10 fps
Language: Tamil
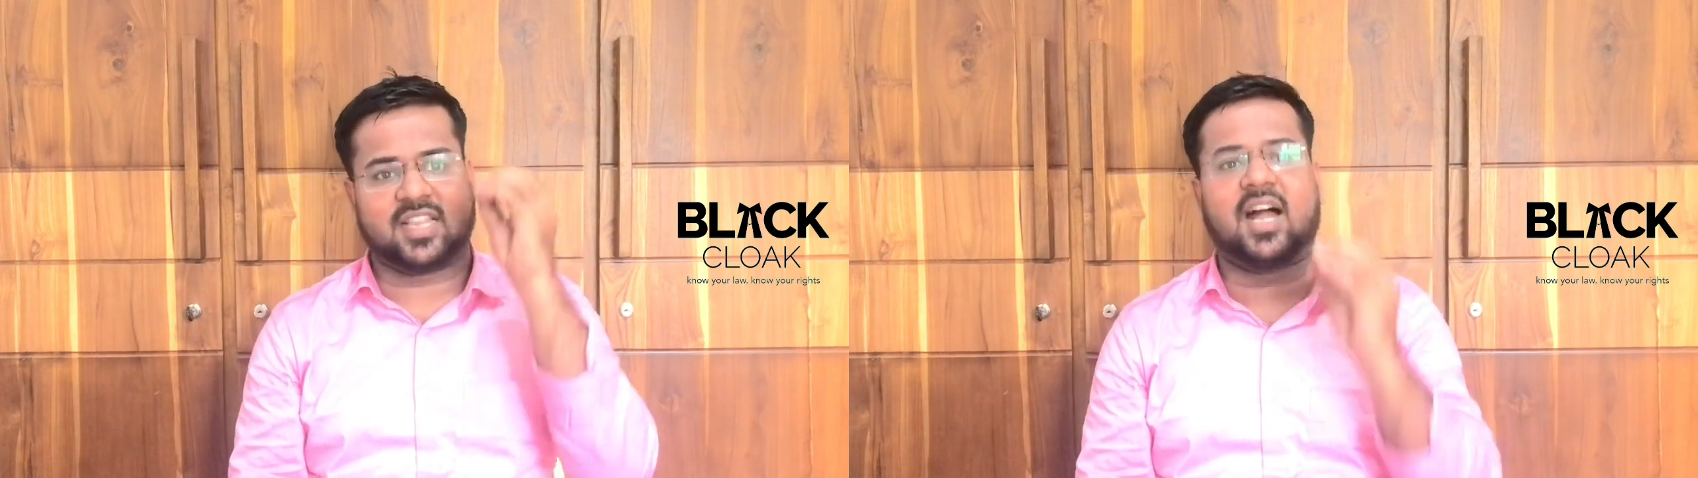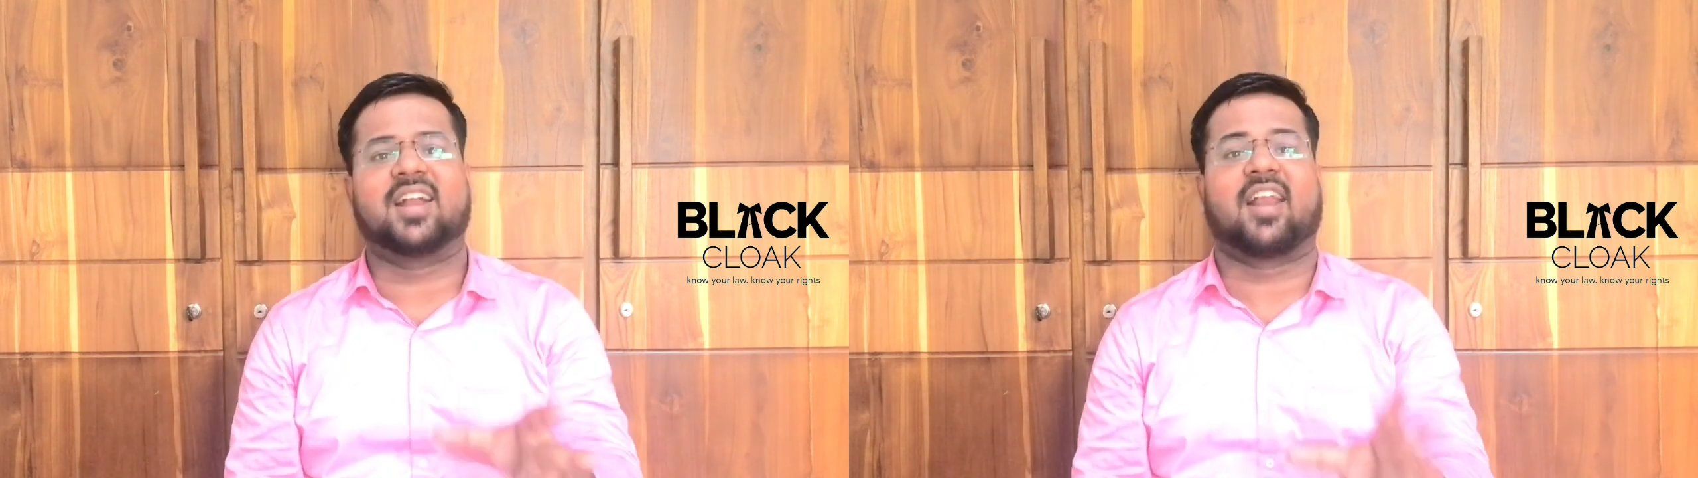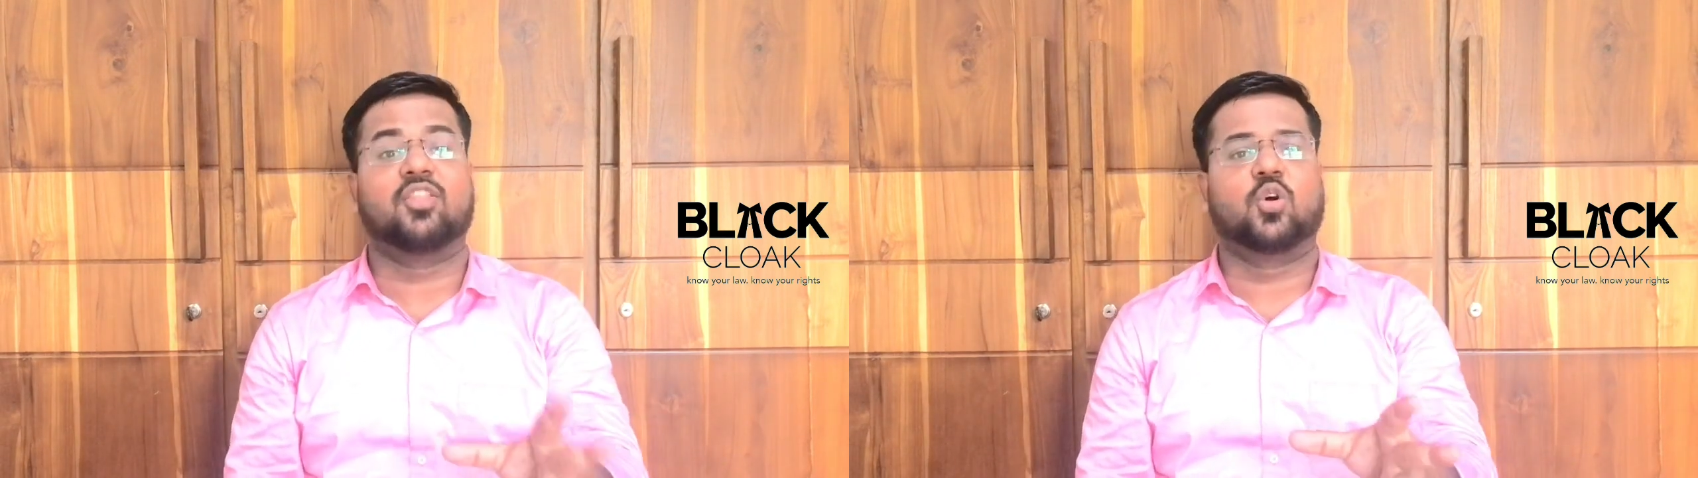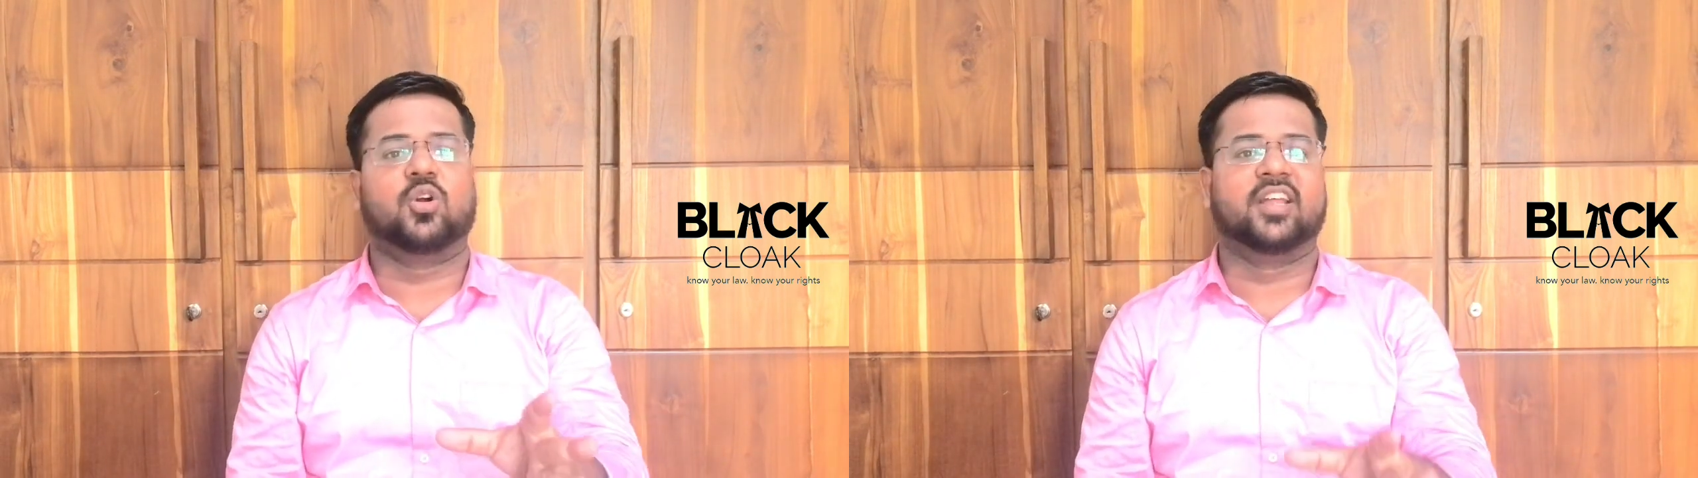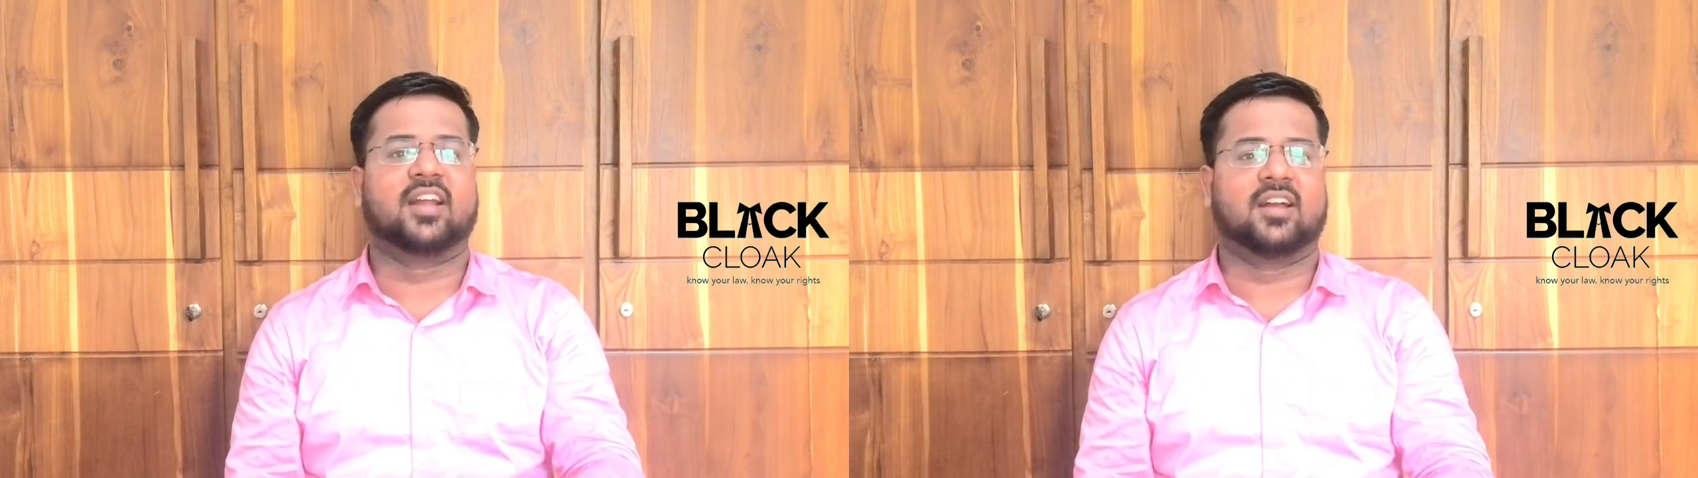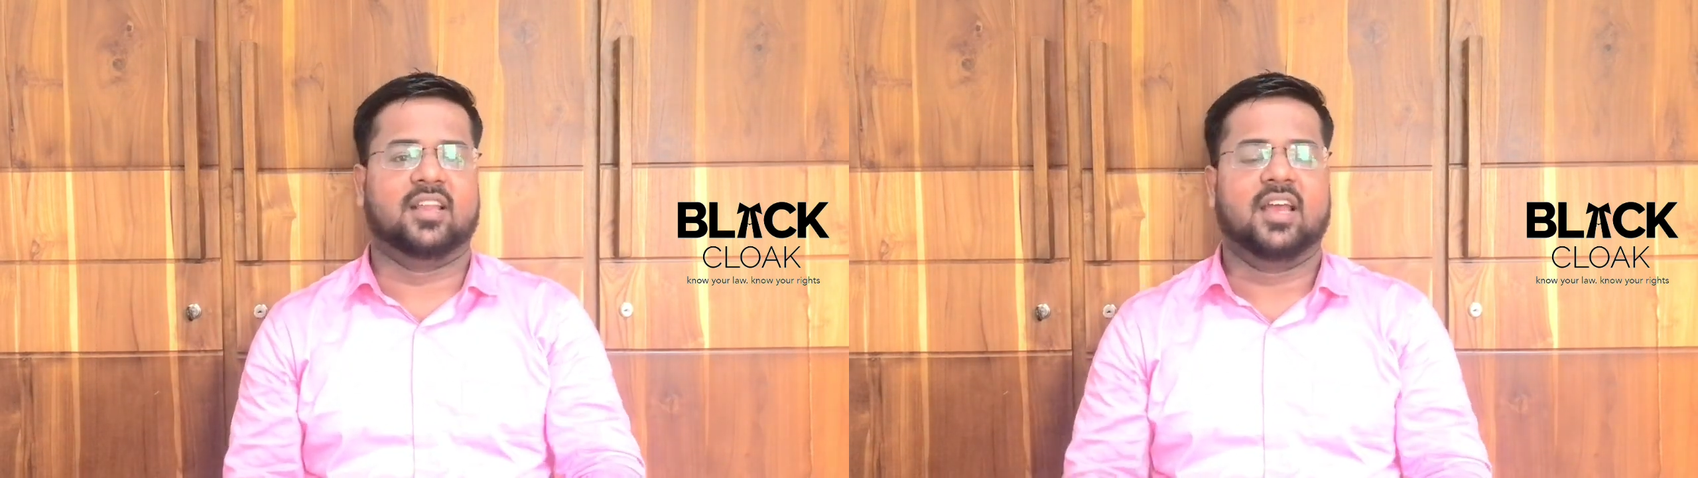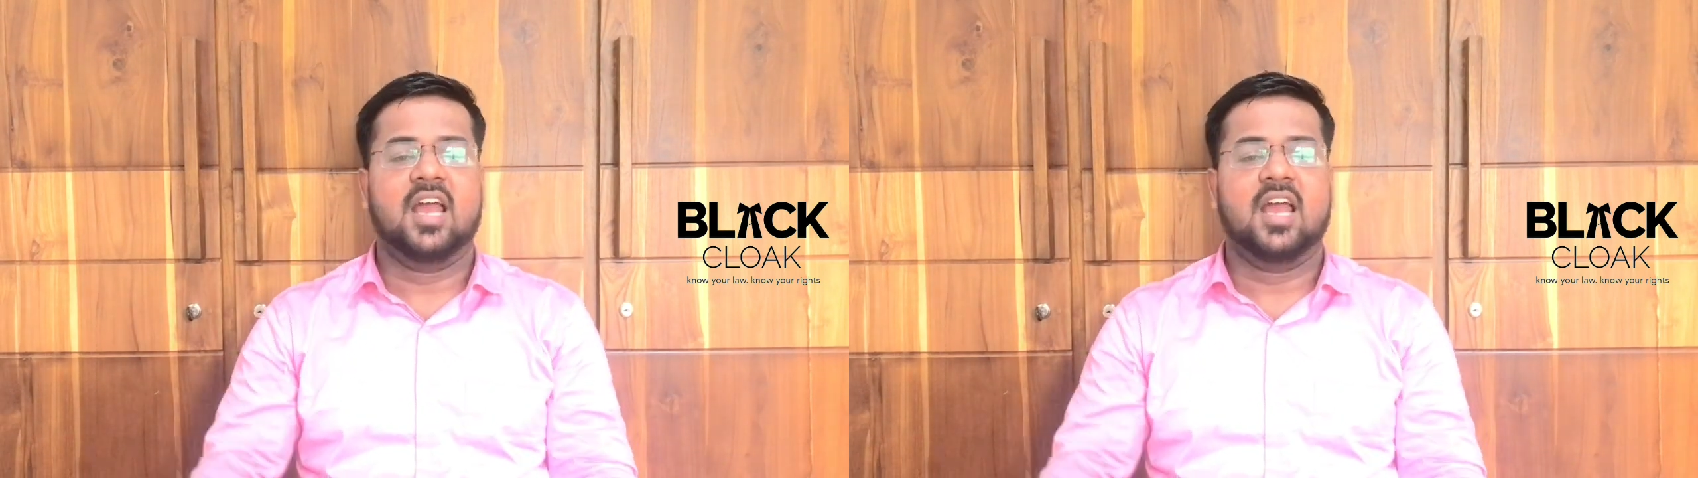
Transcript: தான் நடந்து கொண்டிருக்குது